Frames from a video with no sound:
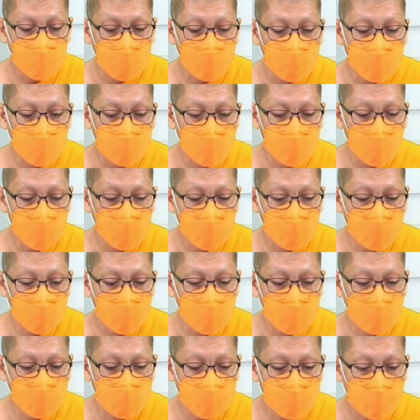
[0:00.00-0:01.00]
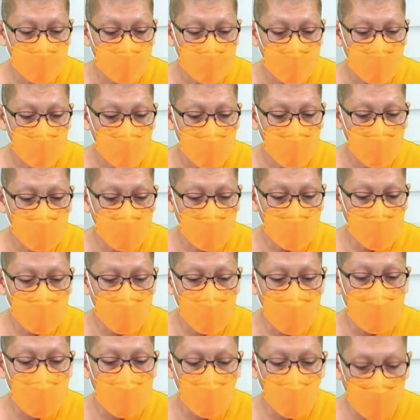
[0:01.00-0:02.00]
ใช่ไหมวัดพระธรรม
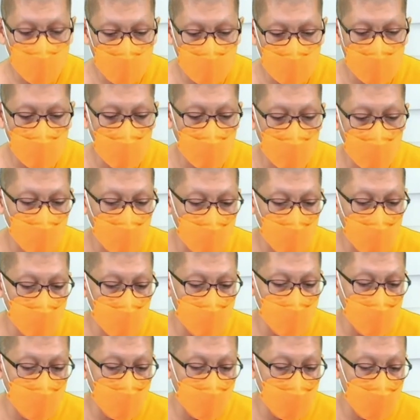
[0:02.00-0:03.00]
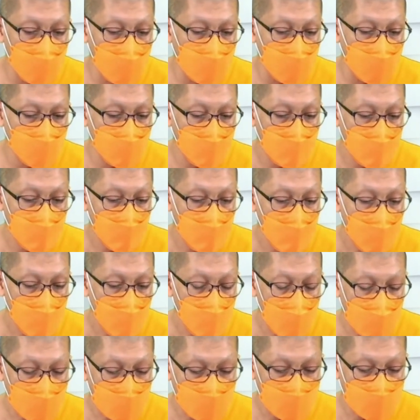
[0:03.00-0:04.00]
กายลอนดอนวัดพระธรรมกาย
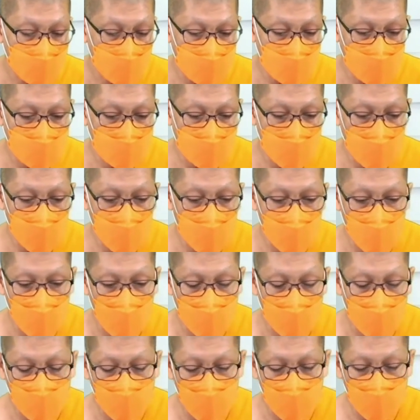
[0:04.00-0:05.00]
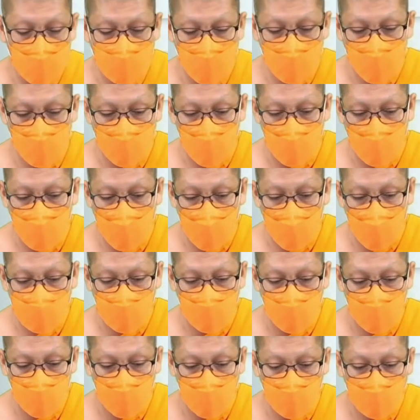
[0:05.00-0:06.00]
แมนเชสเตอร์วัดพระธรรมกายส
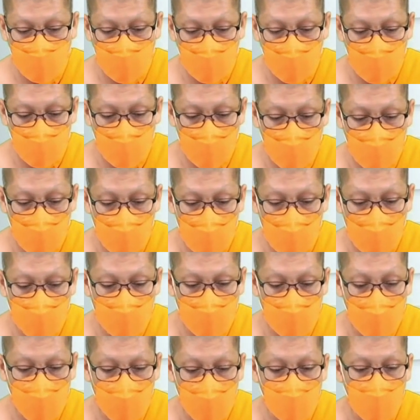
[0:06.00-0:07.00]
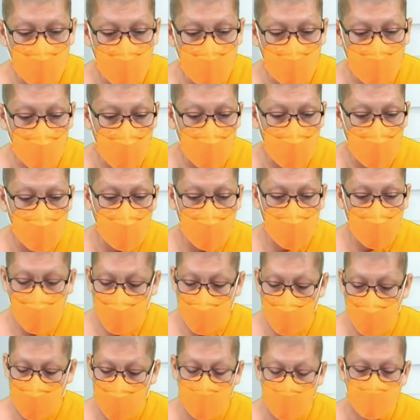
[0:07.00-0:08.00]
วิตเซอร์แลนด์ลำปาง
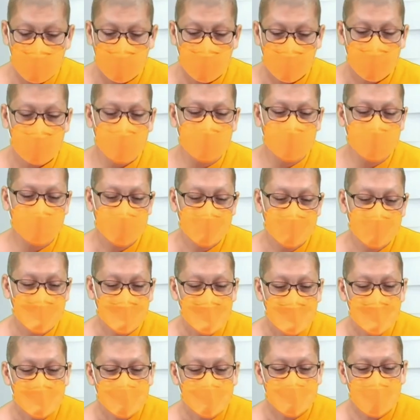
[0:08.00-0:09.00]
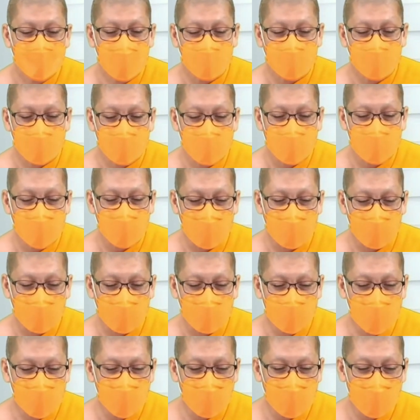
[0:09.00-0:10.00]
ฮะสลับสลับกันก็
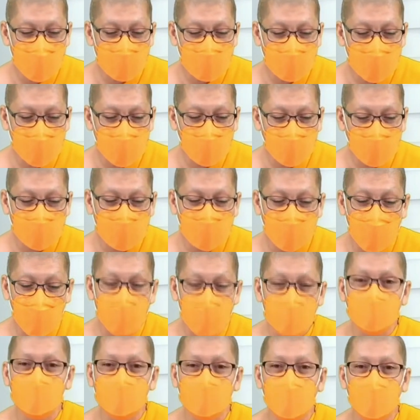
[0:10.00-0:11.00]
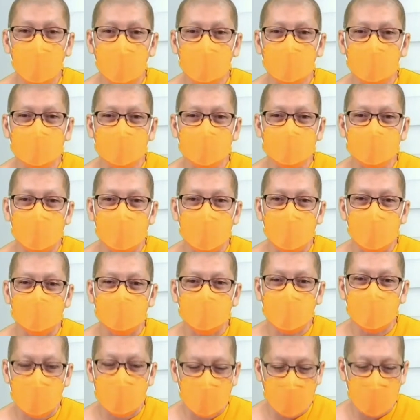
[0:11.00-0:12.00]
ไม่เป็นไรนะพอดีห้องห้องจะสลับส
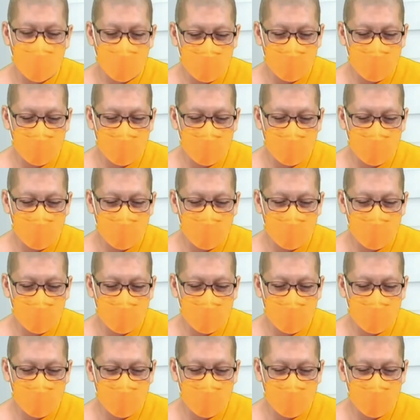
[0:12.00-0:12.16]
ลับกัน